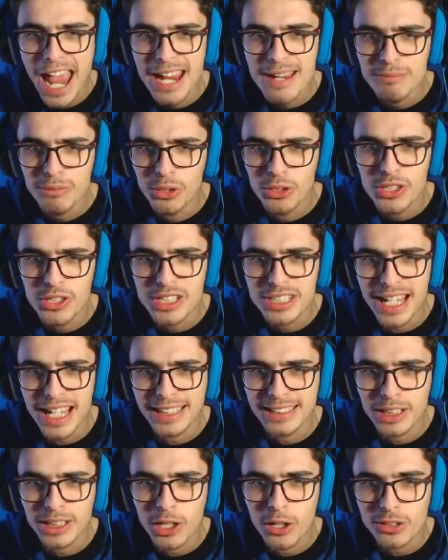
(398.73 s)
non ho
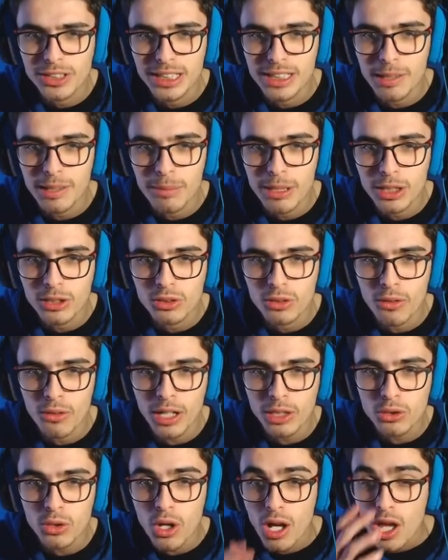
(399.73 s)
idea di che cosa diamine ho
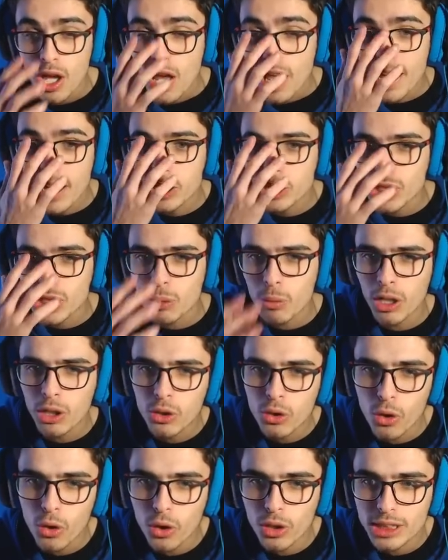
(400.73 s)
trovato E c'è
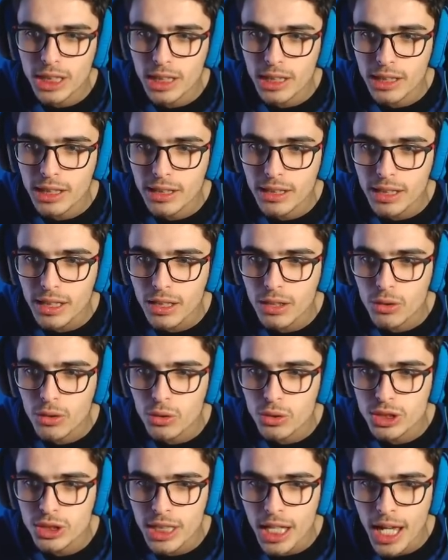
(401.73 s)
qualcosa lì Che
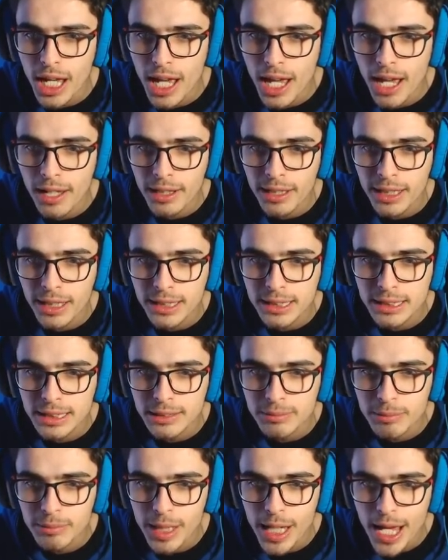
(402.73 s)
cos'è
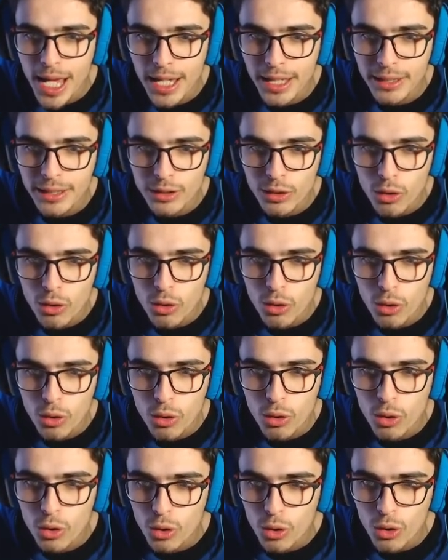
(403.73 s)
ragazzi miei? Oh
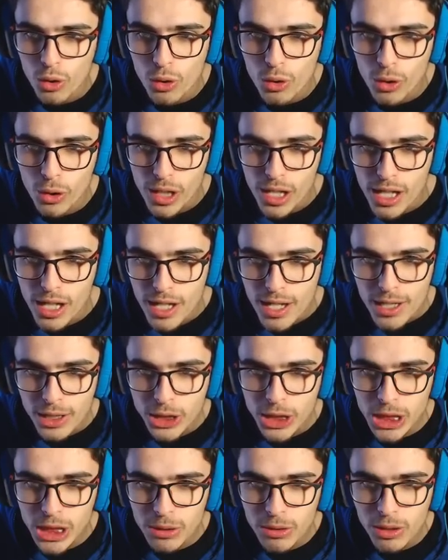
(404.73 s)
oh oh
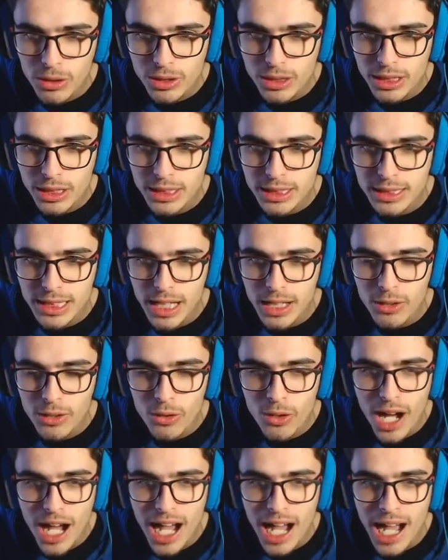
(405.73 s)
C'è qualcosa di
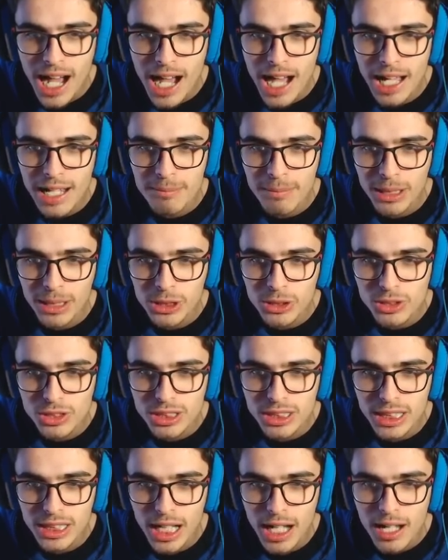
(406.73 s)
strano? Ah, immagino
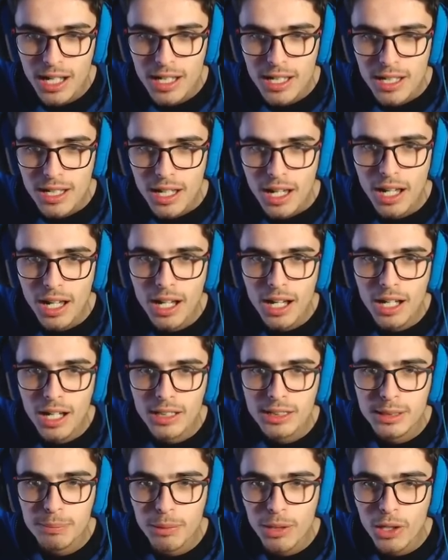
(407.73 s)
sia eh,
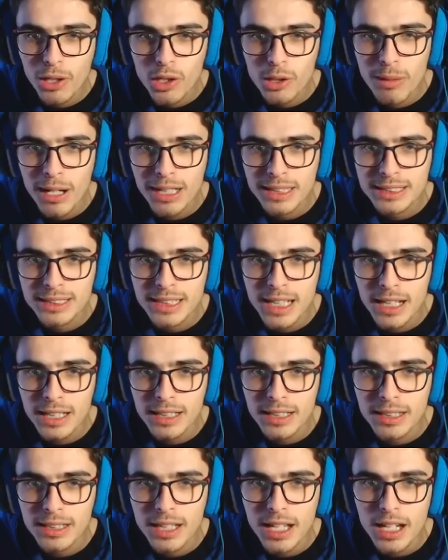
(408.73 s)
tipo la roba
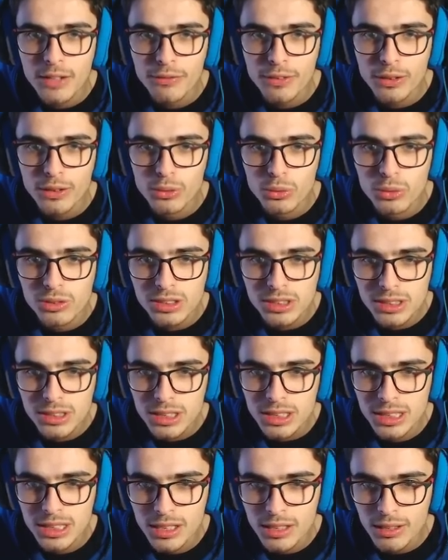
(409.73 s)
strana dell'RF2
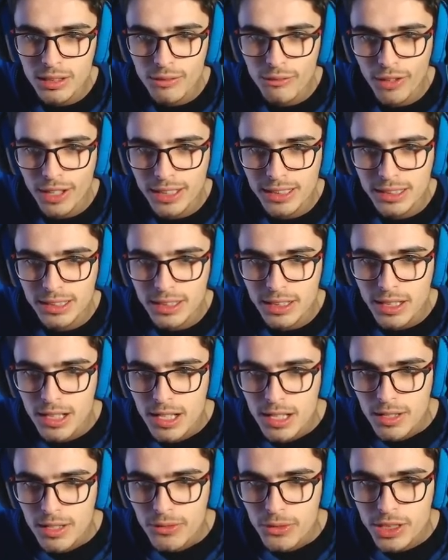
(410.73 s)
infatti
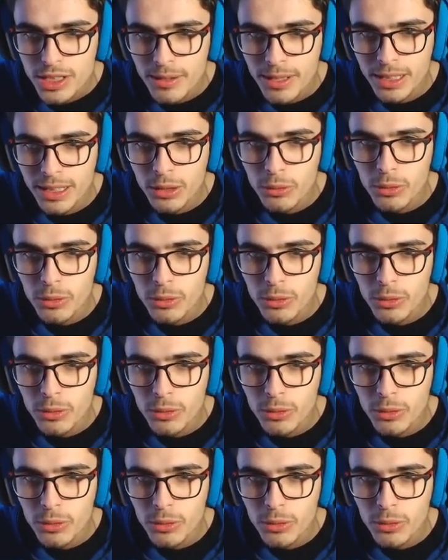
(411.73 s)
giustamente